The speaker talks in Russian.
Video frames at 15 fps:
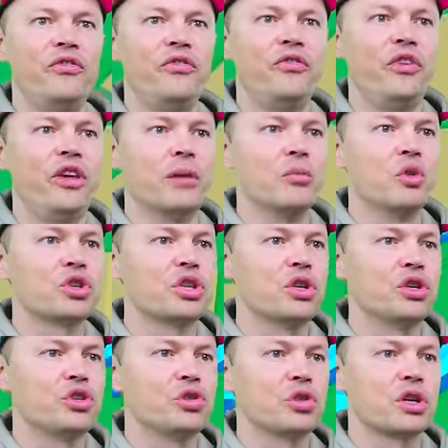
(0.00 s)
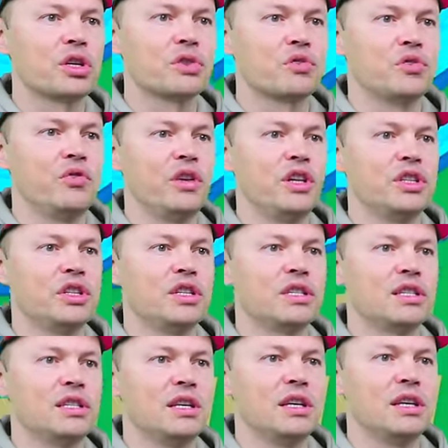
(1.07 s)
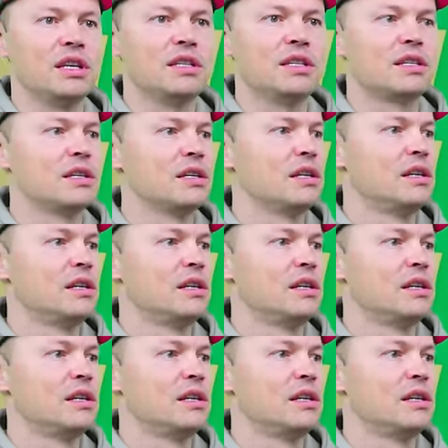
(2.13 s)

Две. Можно еще раз увеличить здесь.